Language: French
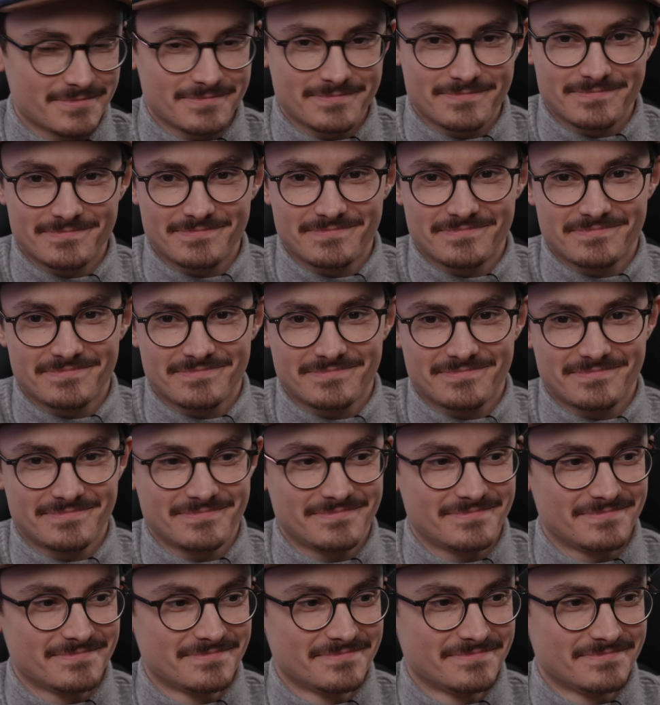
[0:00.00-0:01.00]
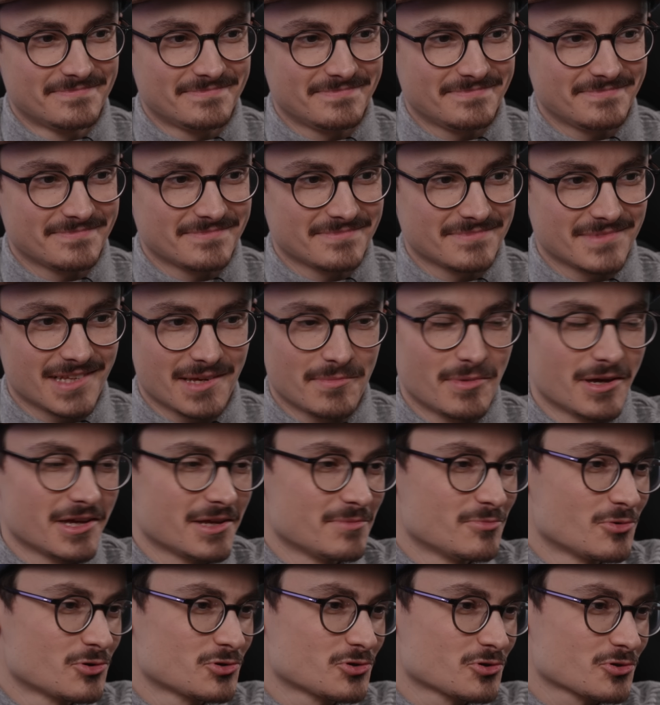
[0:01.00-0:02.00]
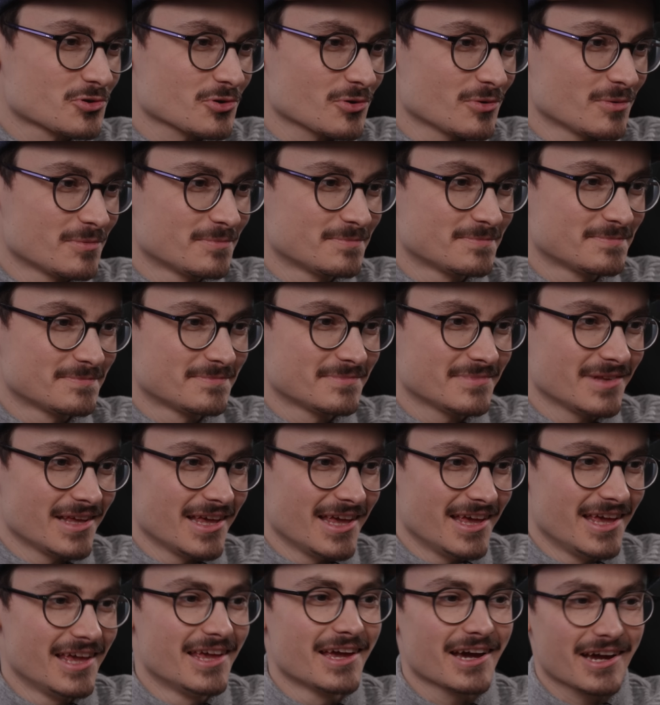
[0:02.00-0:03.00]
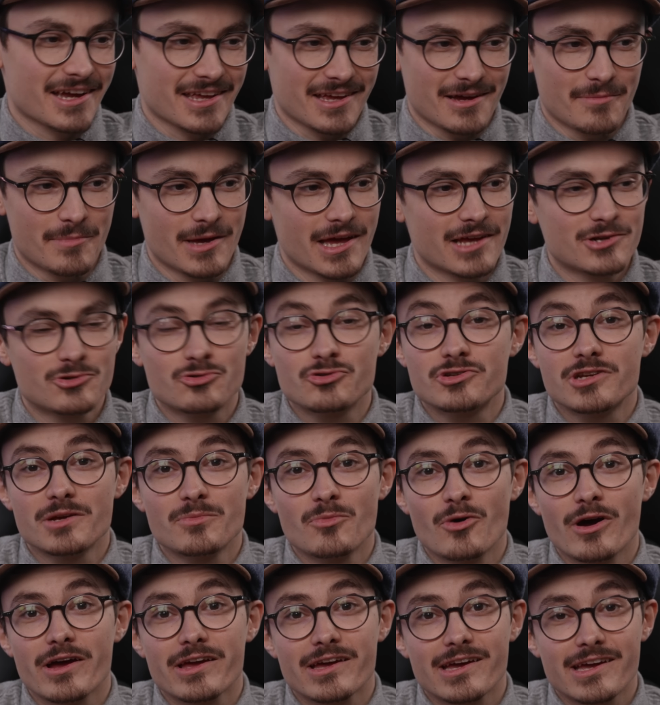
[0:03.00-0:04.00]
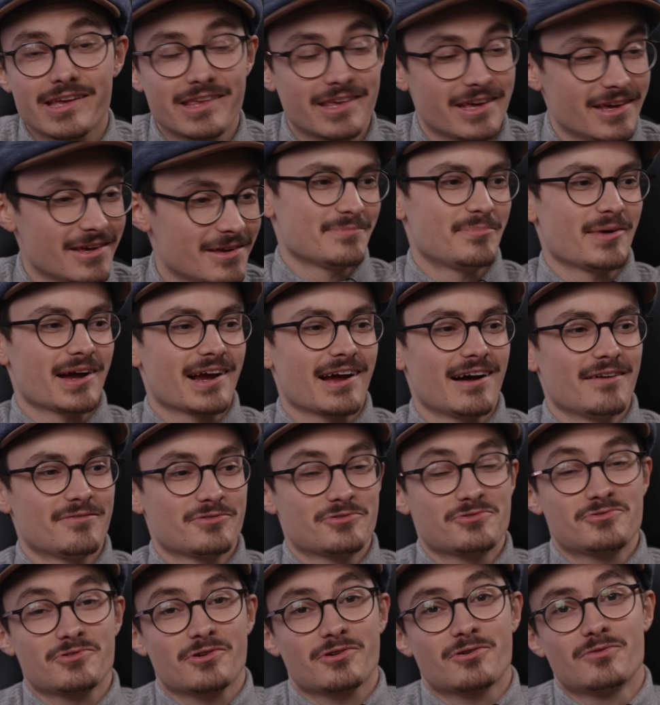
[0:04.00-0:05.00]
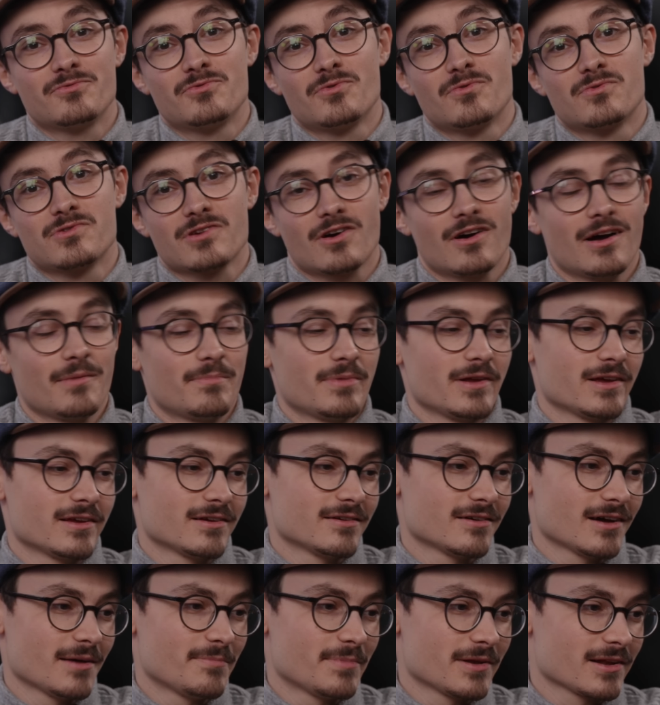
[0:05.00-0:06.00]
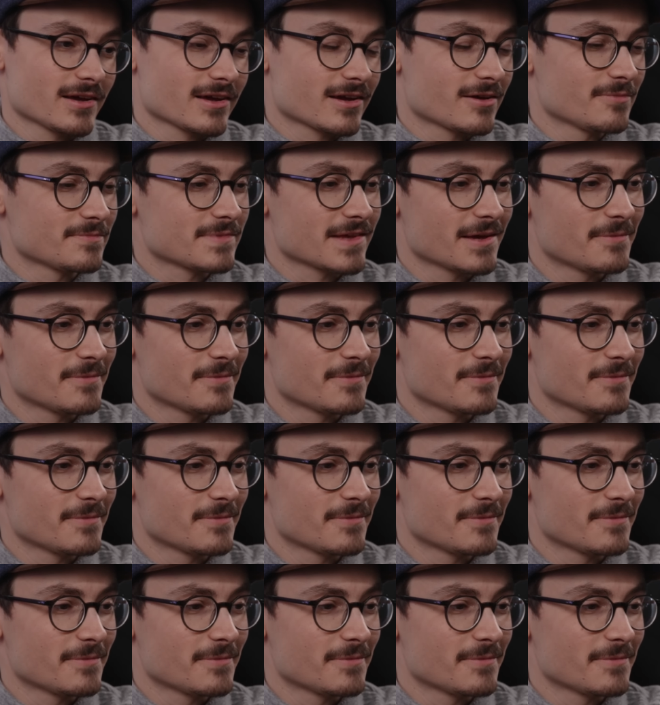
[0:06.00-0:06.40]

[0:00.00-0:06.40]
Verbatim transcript: Ouais, ou te juger. Eh ben, ils me jugeront et rire. Ben, jugez-moi et riez. C'est pas grave, je suis sûr que vous vous en rappelez, euh, rappellerez comme